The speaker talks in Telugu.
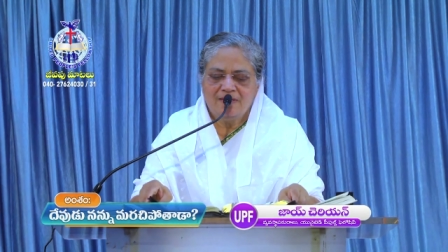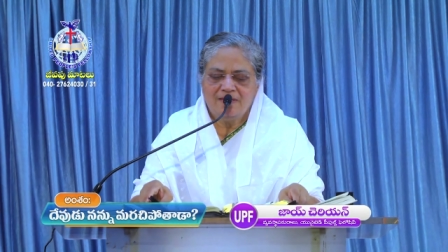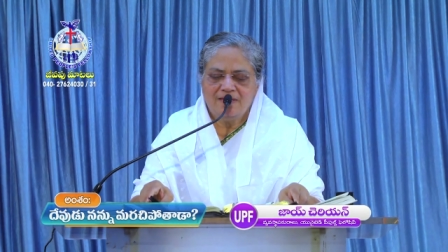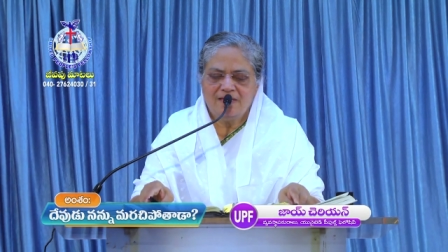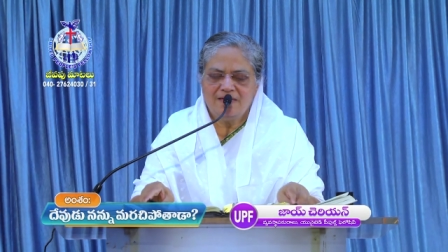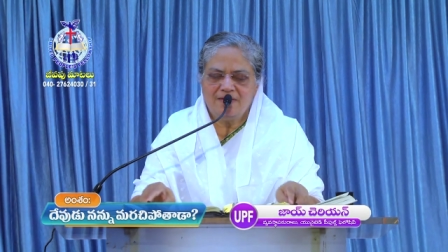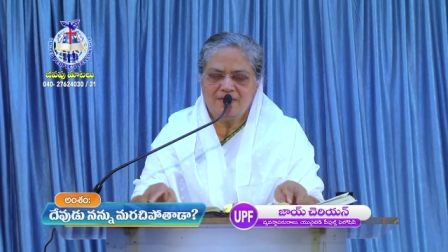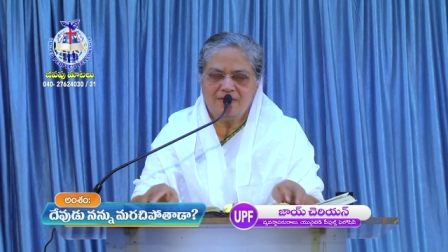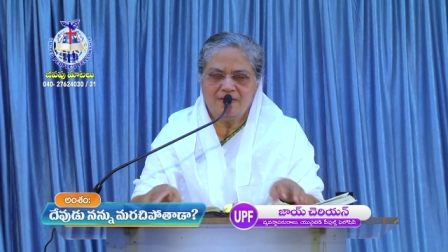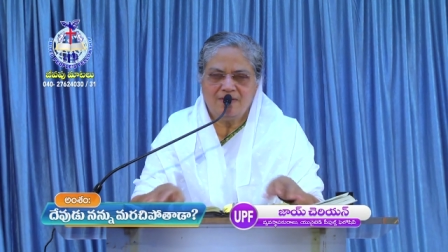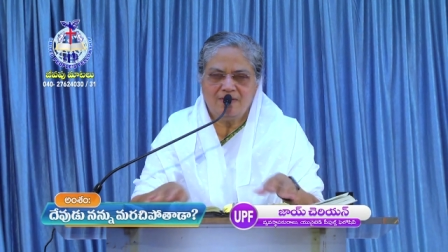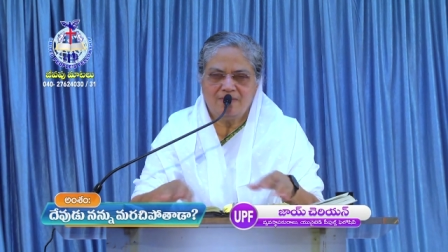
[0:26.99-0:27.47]

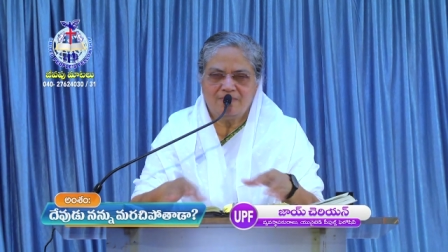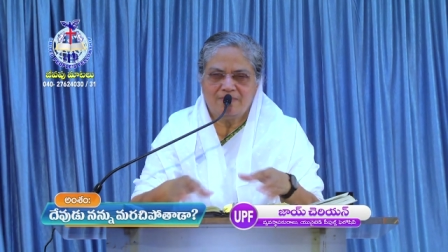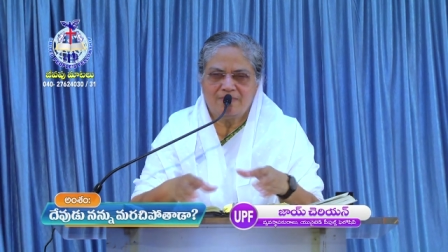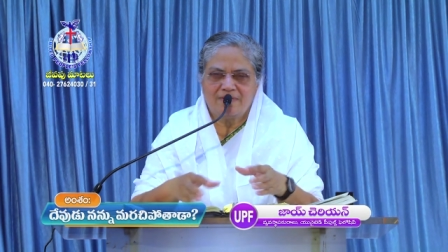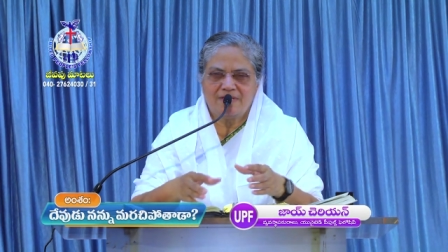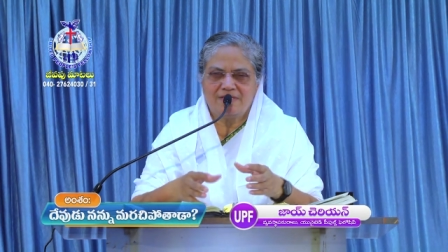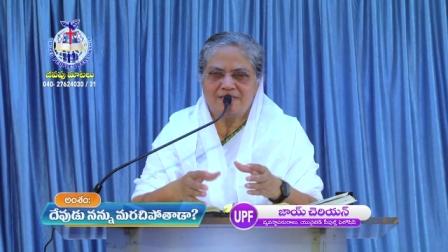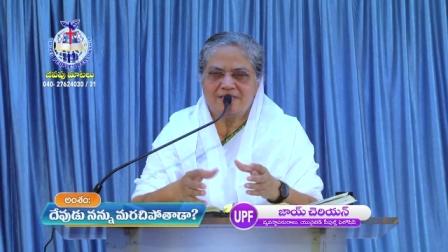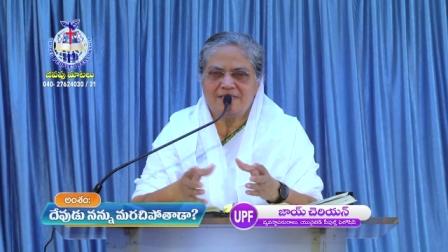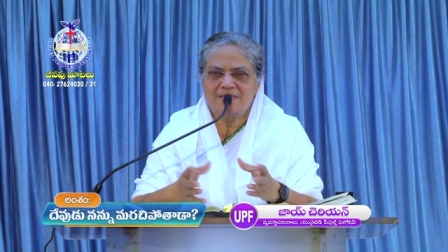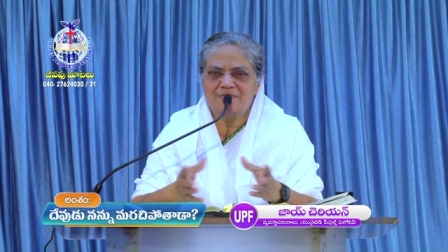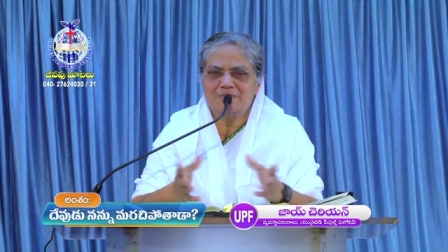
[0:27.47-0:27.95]
నేను నిన్ను
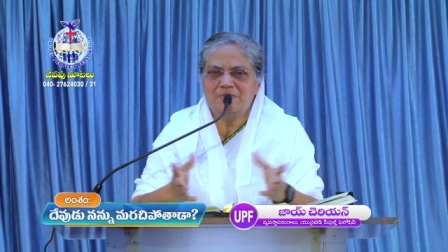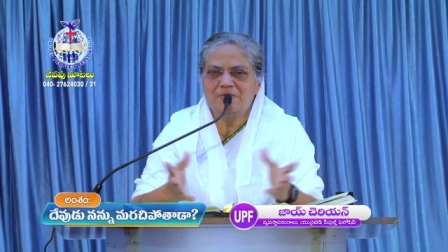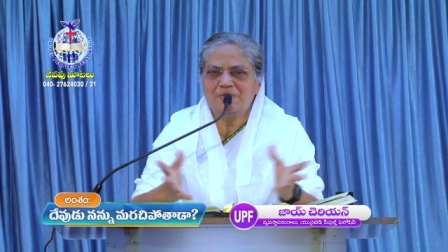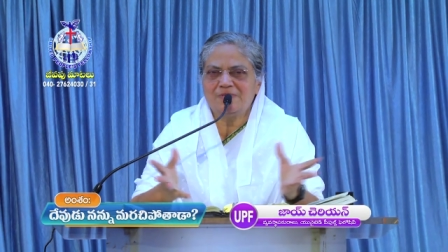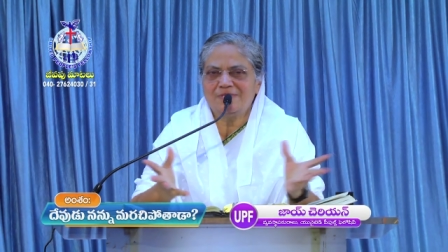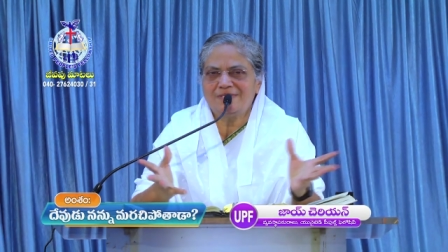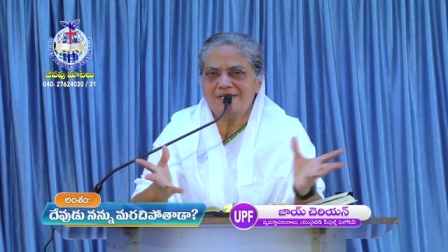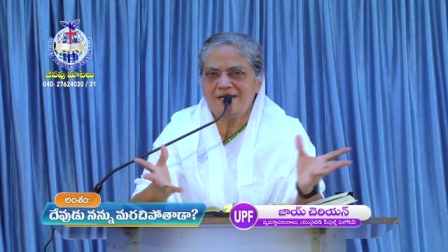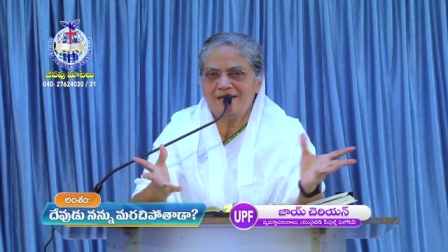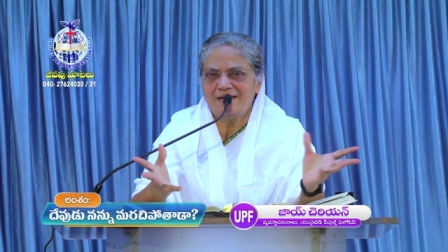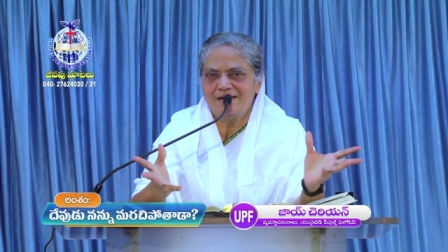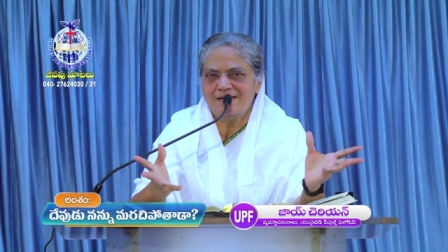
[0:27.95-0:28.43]

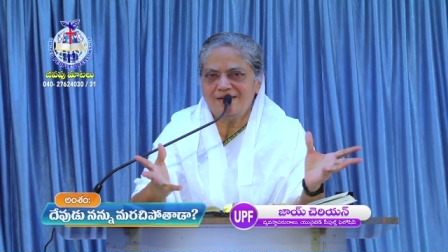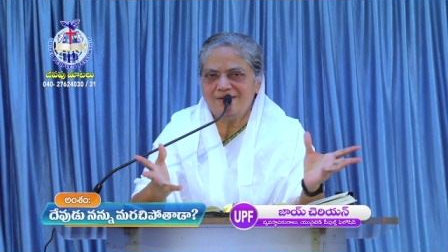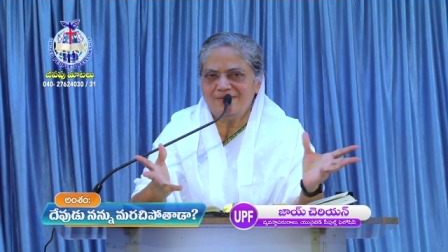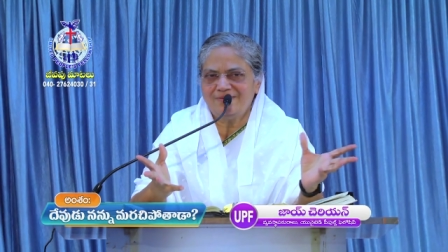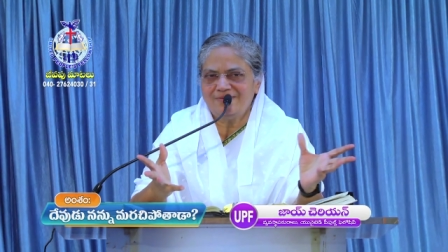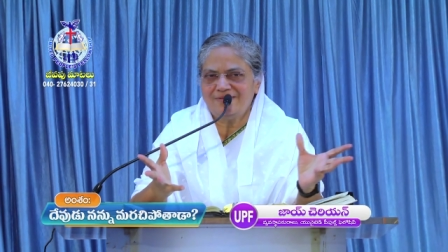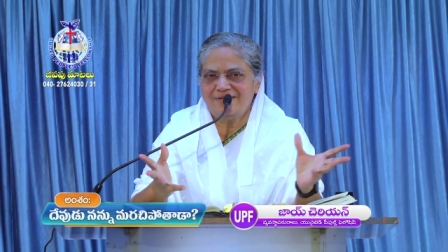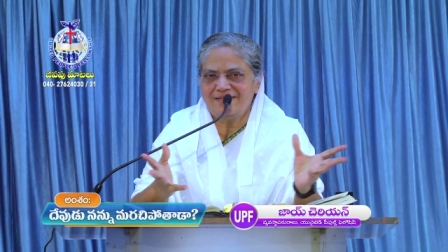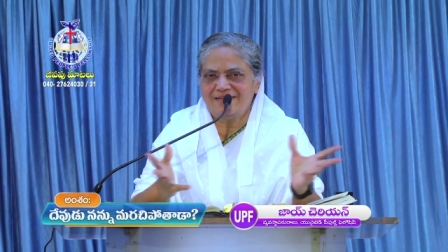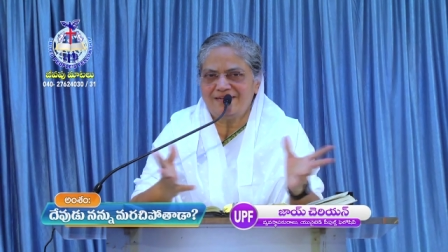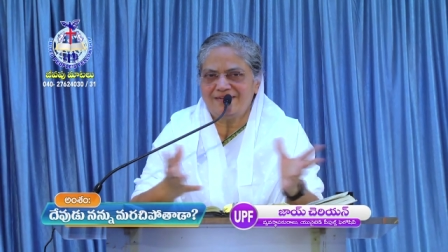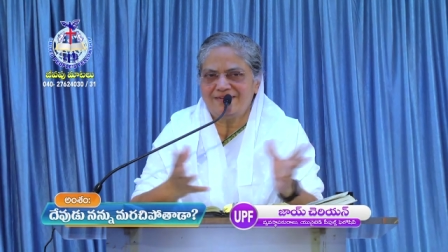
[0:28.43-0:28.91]
మర్చిపోజాలను
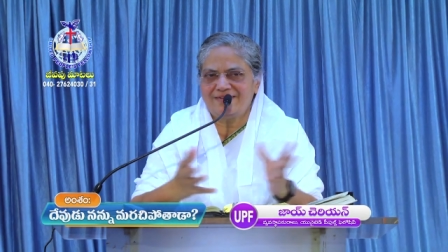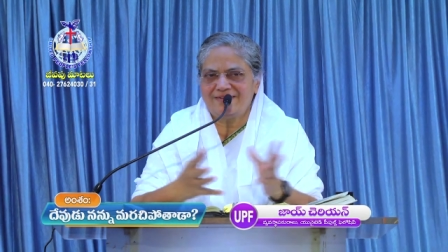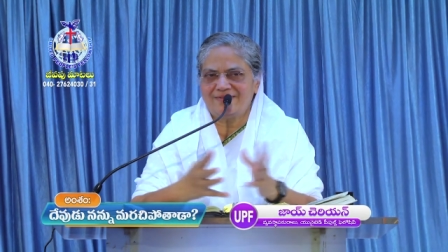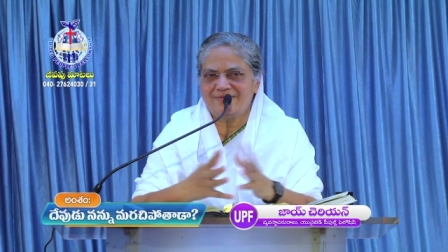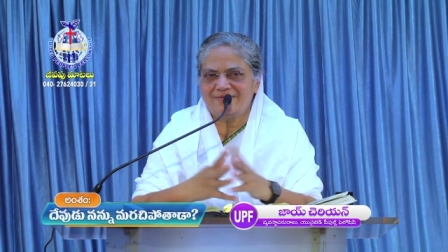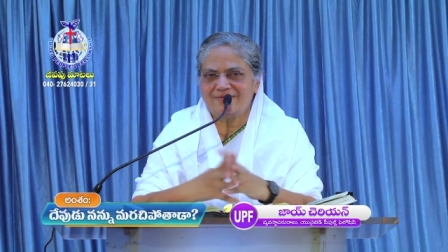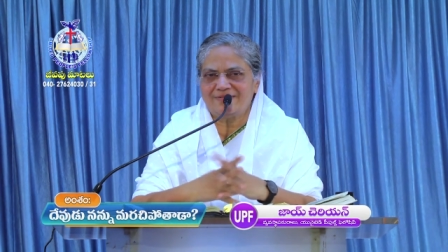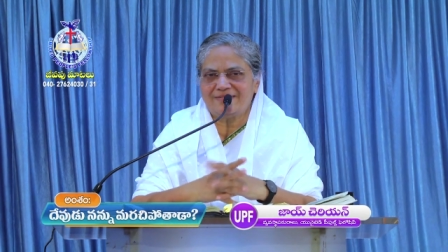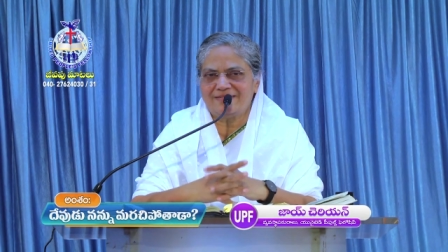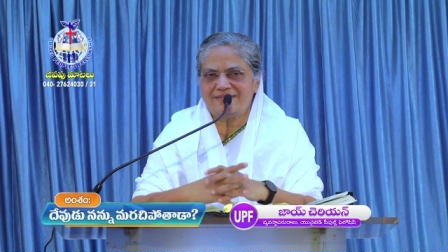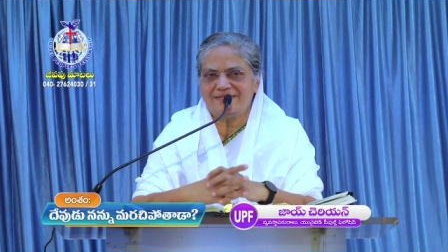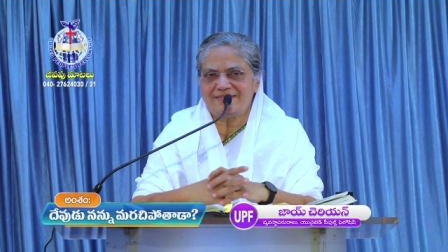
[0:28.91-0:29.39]
అని
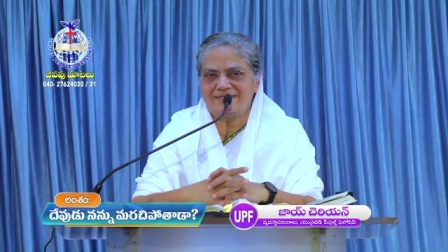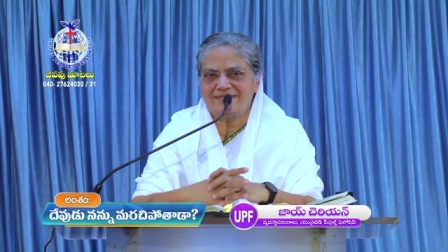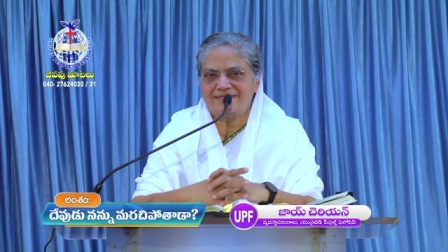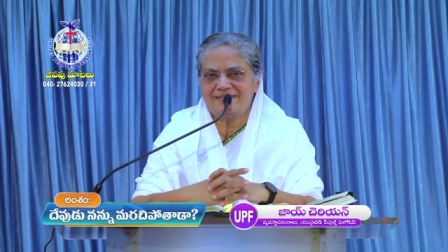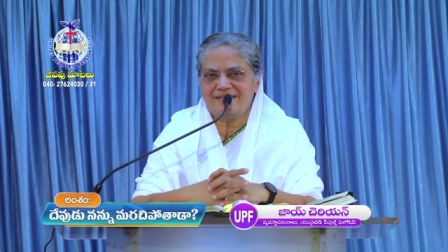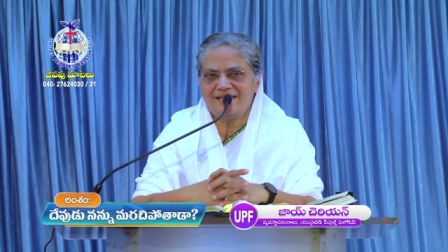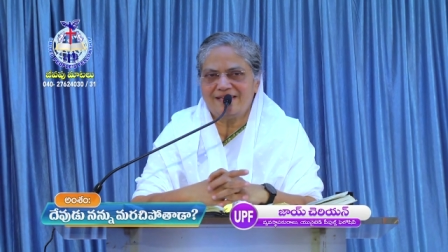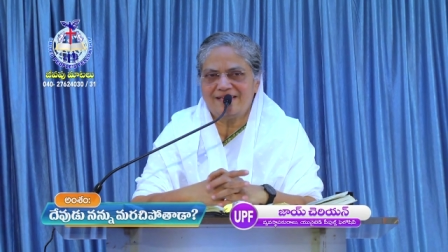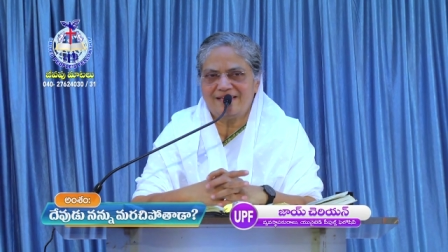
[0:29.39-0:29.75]
అంటాడు ఒక దగ్గర